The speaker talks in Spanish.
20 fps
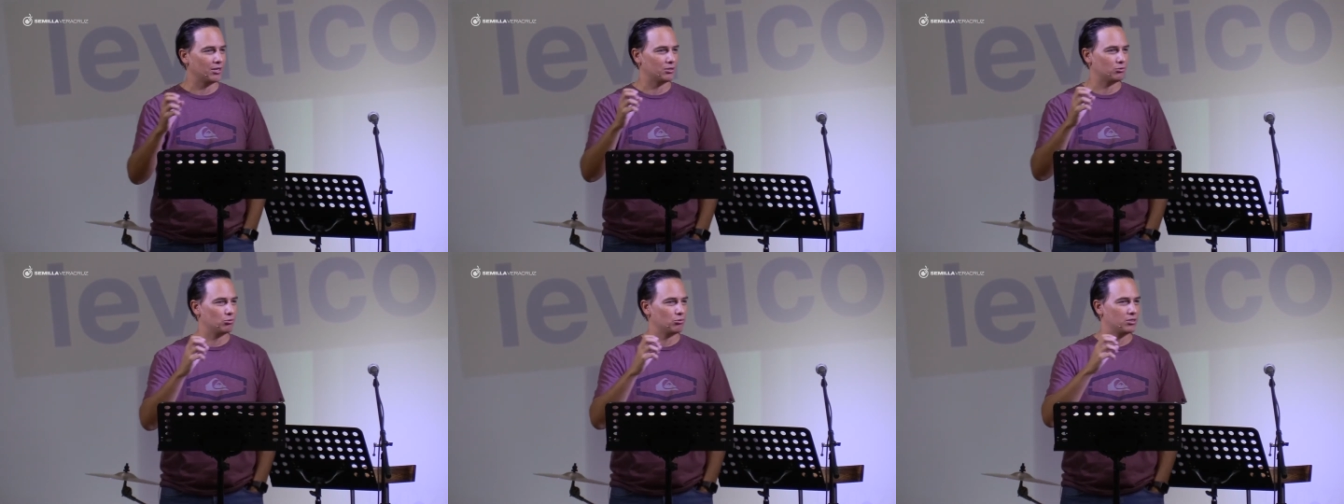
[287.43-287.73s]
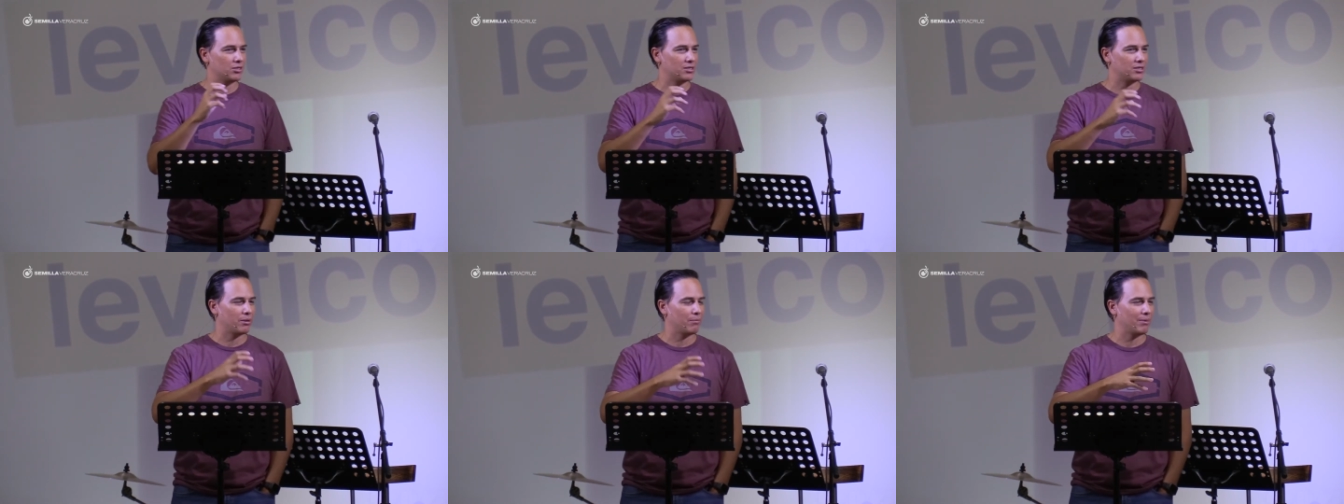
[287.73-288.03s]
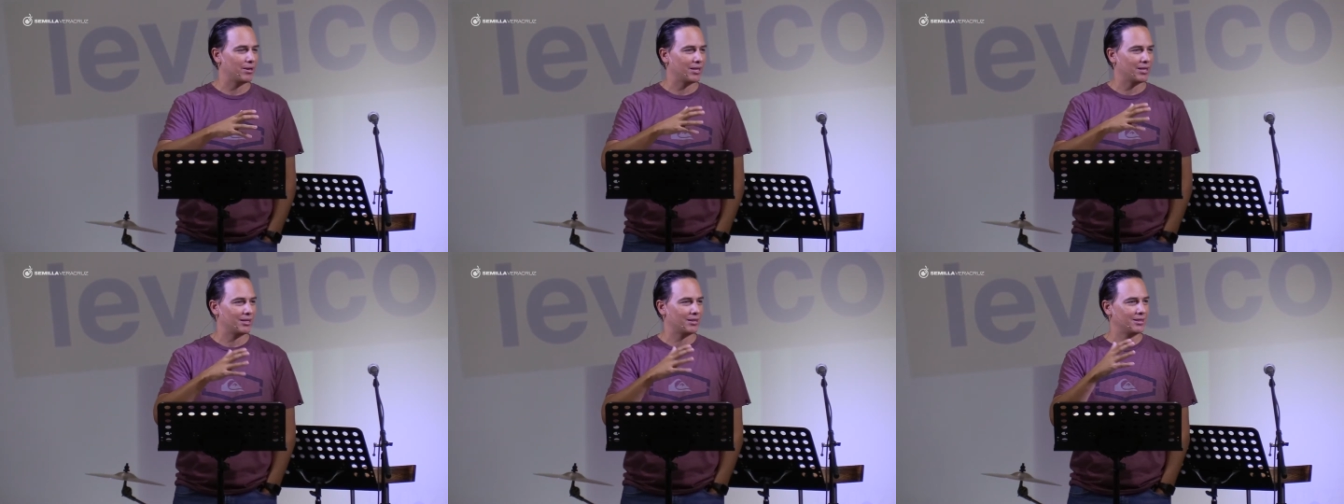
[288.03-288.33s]
es un
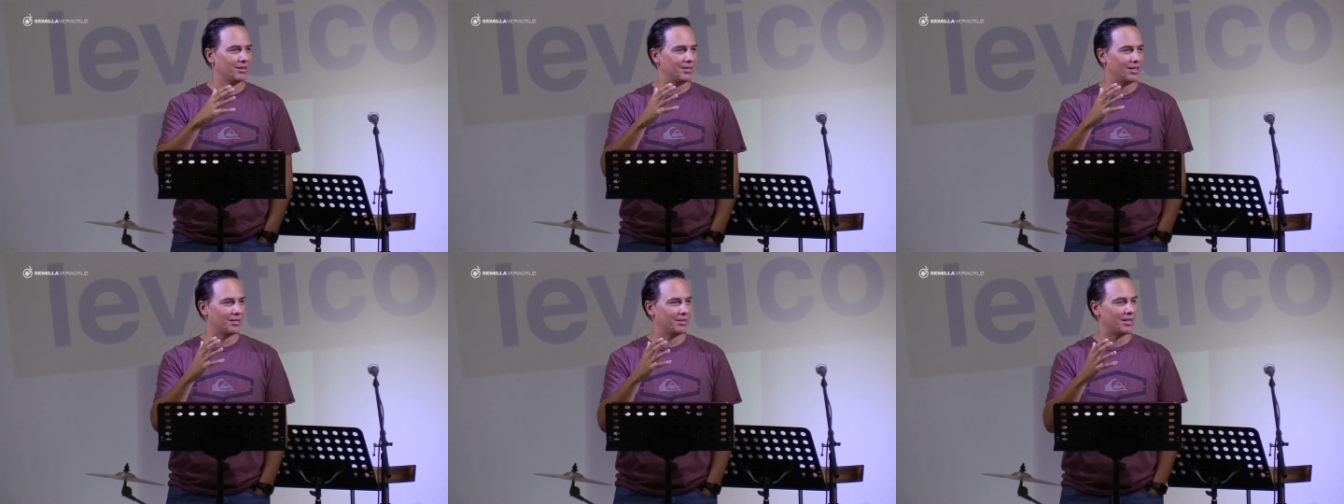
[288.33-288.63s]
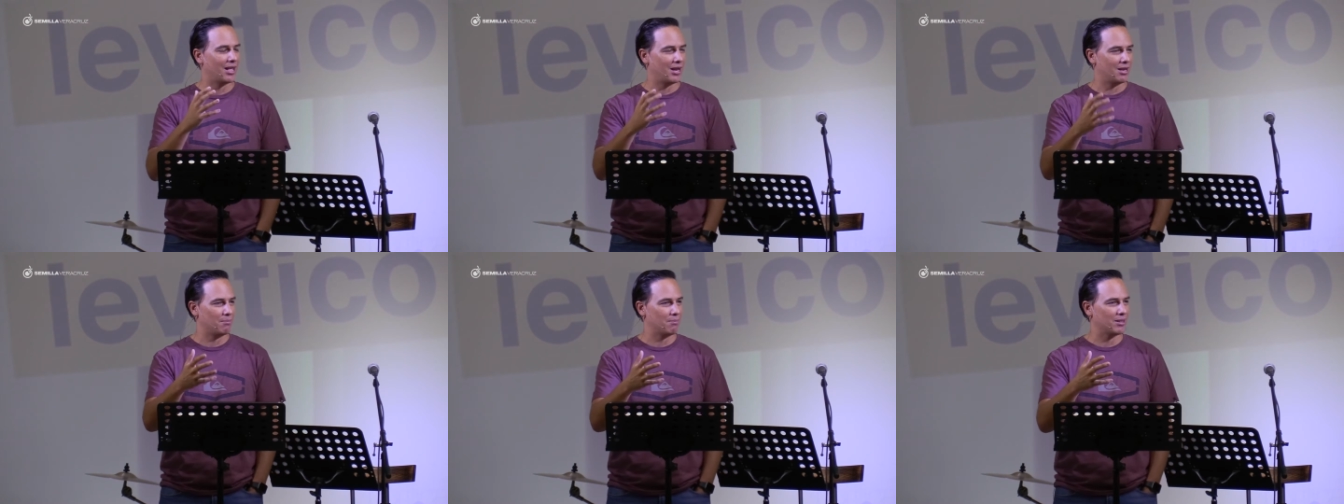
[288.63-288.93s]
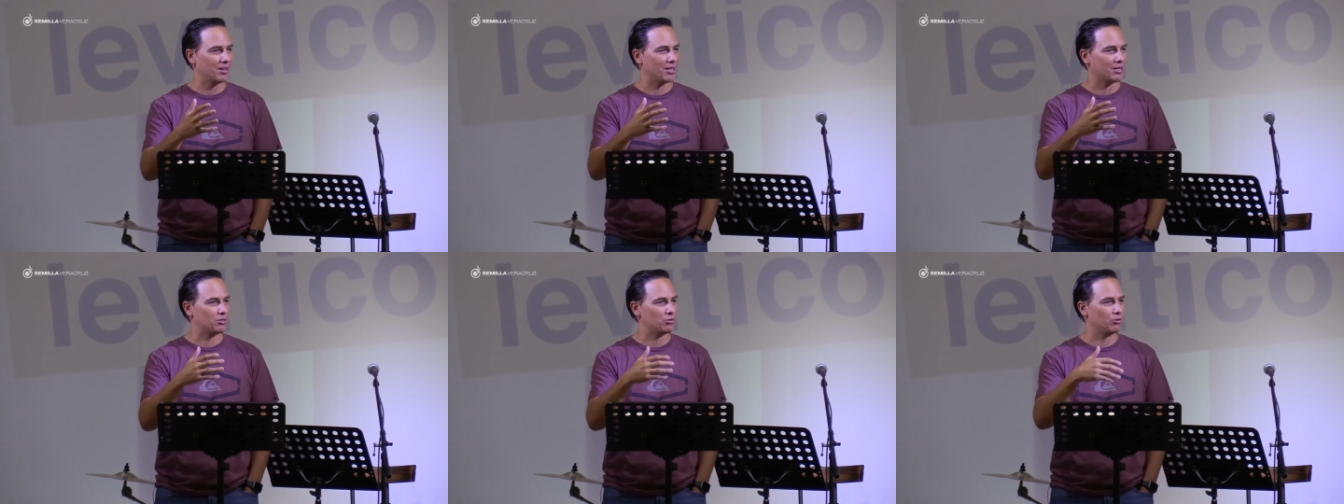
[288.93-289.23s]
sistema de,
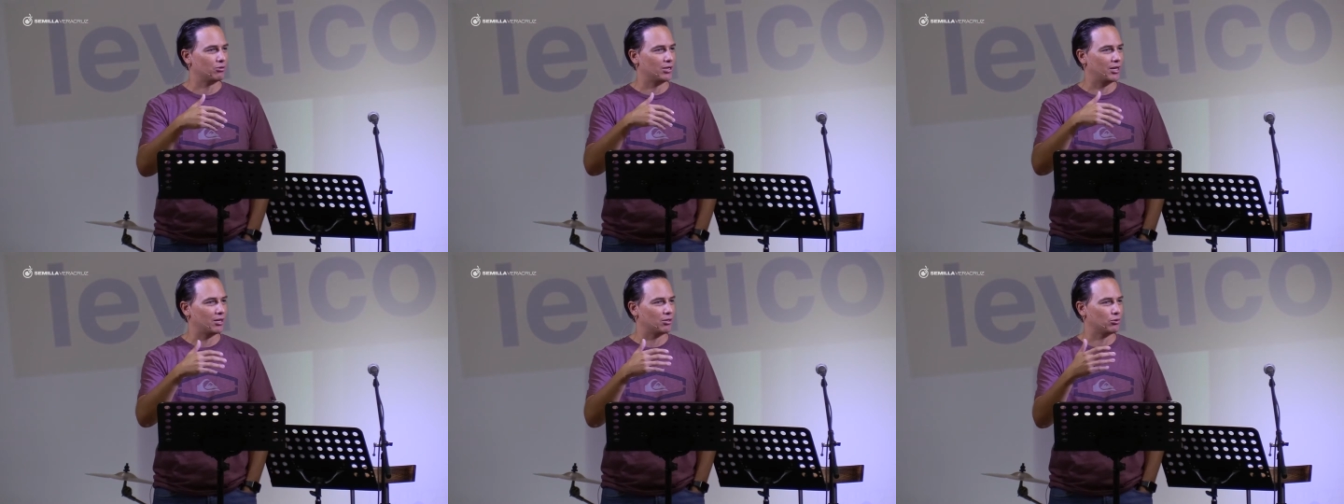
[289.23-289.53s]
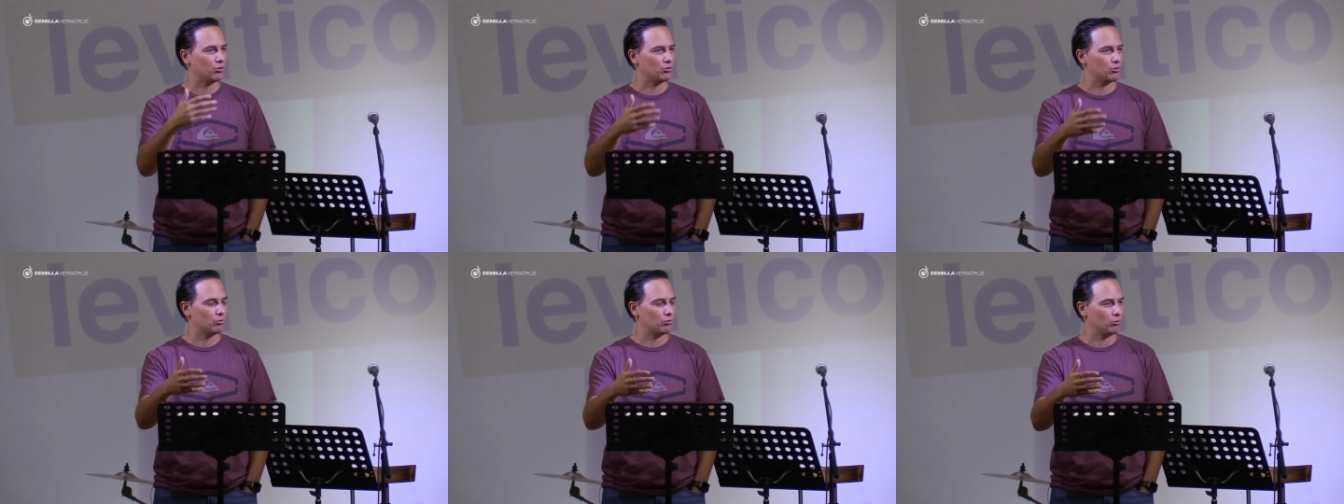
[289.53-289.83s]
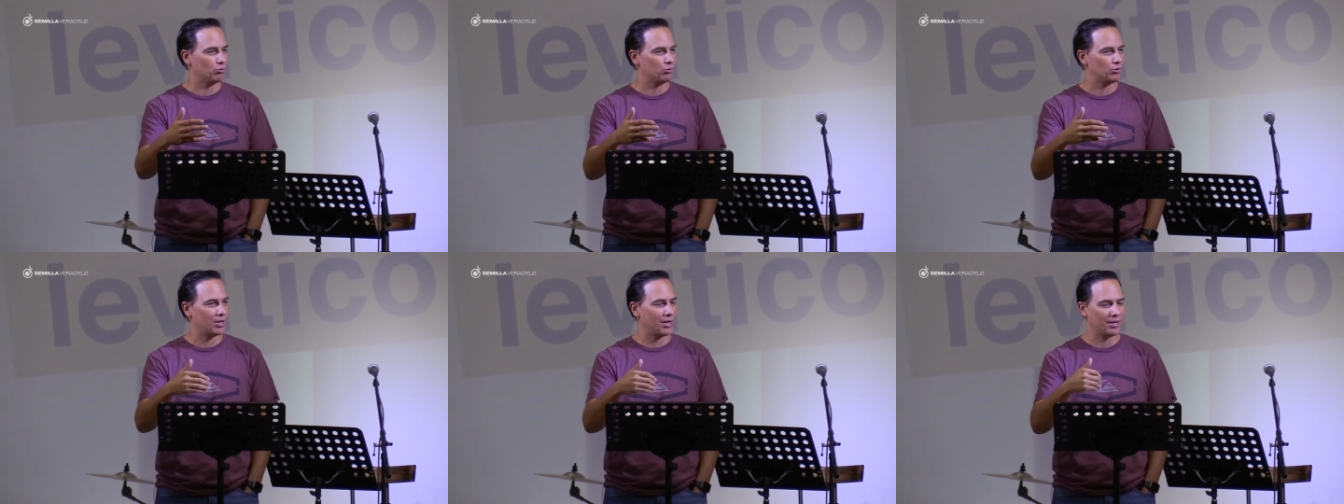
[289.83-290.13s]
alimentación que ellos
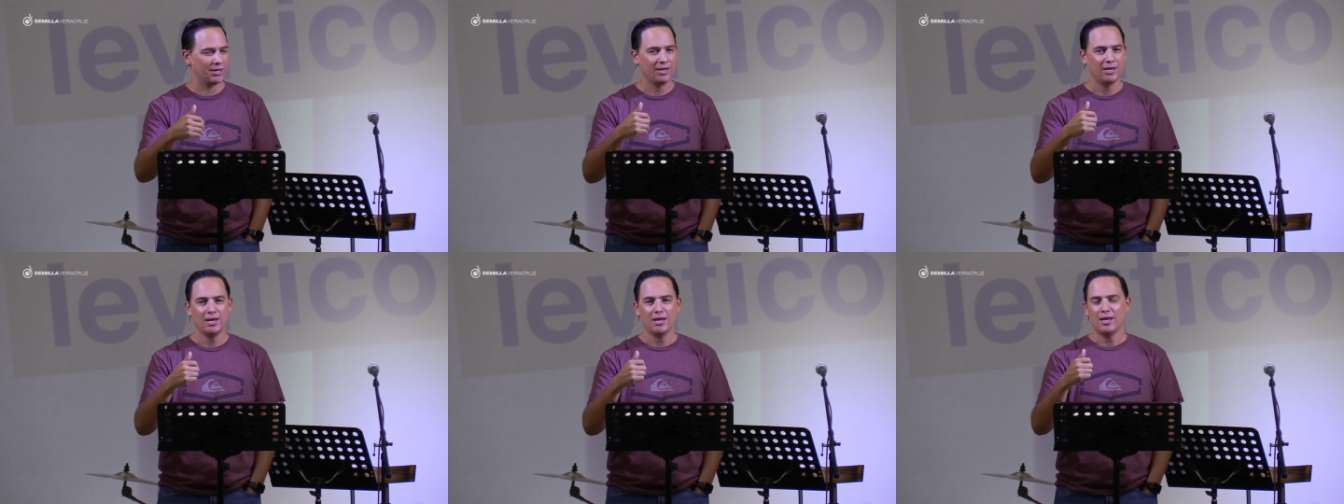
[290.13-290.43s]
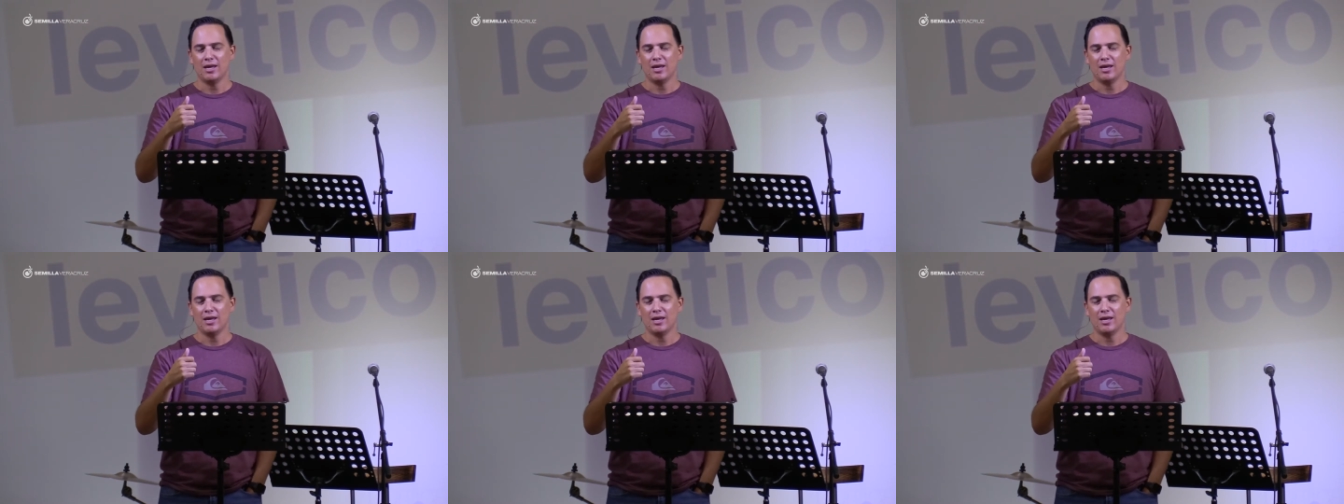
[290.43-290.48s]
usan